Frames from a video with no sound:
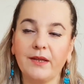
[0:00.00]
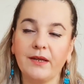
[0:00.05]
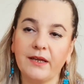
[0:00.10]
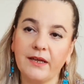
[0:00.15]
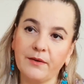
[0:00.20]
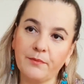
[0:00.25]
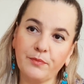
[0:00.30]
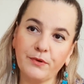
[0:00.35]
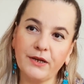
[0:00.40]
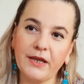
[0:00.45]
É
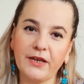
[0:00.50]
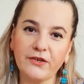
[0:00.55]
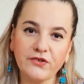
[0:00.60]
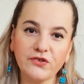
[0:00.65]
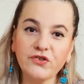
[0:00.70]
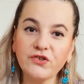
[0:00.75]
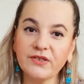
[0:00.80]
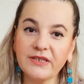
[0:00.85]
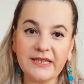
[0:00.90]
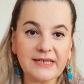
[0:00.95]
porque a
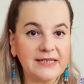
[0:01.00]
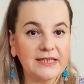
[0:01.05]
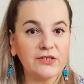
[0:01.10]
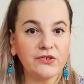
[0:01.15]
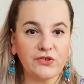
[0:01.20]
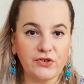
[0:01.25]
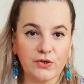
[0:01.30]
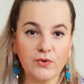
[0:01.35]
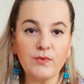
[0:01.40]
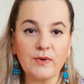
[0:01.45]
gente
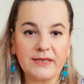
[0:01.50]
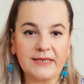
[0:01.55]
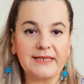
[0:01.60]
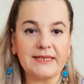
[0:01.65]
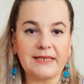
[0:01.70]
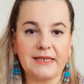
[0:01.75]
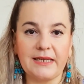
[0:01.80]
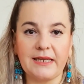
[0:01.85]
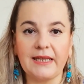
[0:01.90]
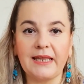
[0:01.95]
decidiu
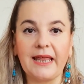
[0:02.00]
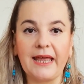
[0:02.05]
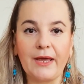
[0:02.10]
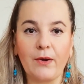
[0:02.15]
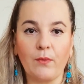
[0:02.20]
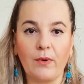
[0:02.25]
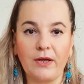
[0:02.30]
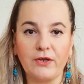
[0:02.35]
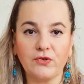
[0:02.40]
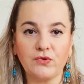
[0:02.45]
assim, né?
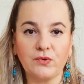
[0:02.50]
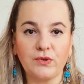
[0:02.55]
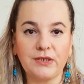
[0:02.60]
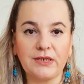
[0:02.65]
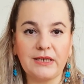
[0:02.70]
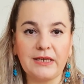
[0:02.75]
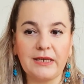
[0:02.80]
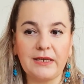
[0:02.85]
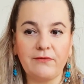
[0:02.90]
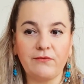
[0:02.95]
Eu acho
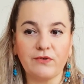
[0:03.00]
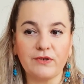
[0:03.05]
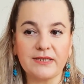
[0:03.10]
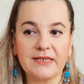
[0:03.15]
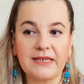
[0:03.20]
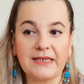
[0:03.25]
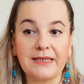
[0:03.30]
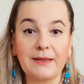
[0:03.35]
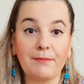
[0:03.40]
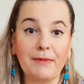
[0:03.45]
que
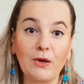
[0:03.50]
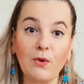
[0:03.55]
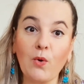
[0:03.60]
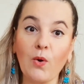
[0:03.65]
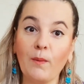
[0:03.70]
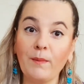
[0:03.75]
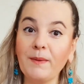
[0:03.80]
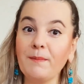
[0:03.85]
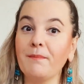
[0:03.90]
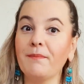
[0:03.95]
você também
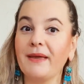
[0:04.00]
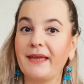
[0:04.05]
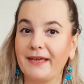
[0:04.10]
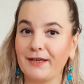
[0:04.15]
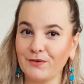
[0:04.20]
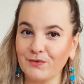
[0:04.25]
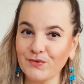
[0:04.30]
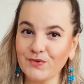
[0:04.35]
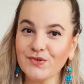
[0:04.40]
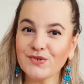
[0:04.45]
come
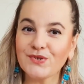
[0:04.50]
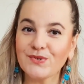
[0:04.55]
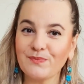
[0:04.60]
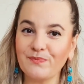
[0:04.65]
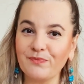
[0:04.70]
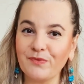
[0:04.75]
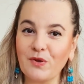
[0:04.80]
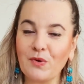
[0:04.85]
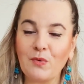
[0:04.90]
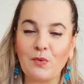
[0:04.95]
menos
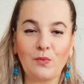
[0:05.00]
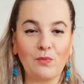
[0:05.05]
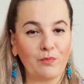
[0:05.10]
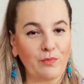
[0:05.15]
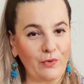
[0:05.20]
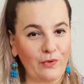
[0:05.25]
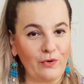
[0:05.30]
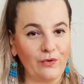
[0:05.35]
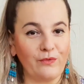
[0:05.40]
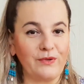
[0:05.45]
um
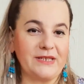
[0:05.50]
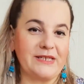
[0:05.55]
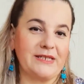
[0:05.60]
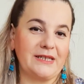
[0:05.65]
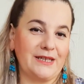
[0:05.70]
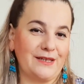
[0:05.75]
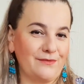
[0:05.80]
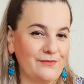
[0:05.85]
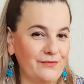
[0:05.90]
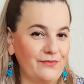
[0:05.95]
bolo
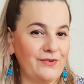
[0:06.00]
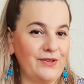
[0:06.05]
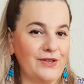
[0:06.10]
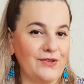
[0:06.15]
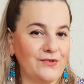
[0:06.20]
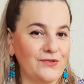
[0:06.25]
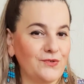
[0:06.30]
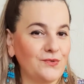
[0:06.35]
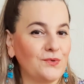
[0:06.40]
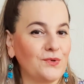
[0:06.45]
assim
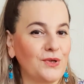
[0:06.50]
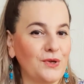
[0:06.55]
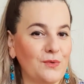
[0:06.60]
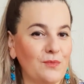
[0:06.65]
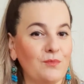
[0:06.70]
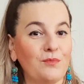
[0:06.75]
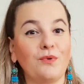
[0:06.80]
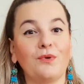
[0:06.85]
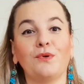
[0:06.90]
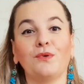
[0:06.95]
fit do que um
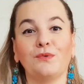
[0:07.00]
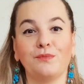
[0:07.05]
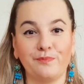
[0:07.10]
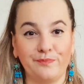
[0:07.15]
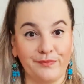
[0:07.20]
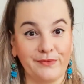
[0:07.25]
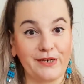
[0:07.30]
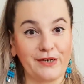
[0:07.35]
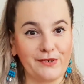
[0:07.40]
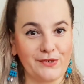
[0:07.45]
bolo
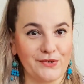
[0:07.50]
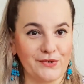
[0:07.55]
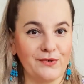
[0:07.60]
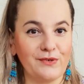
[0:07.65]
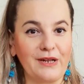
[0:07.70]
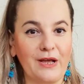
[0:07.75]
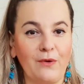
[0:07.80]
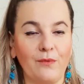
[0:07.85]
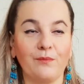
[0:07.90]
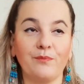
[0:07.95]

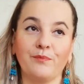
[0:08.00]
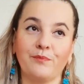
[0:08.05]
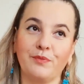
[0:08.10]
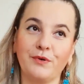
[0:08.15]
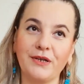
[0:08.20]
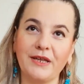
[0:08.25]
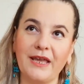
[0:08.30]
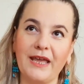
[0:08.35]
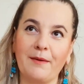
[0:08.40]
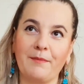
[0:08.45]
tradicional,
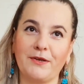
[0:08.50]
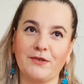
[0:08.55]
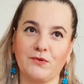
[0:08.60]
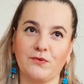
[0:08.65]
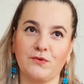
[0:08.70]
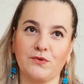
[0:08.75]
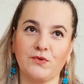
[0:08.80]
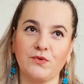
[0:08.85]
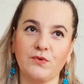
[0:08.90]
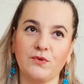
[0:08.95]
porque é mais
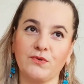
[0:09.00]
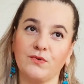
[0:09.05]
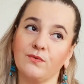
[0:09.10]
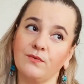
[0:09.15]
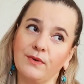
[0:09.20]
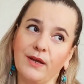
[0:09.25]
gostoso.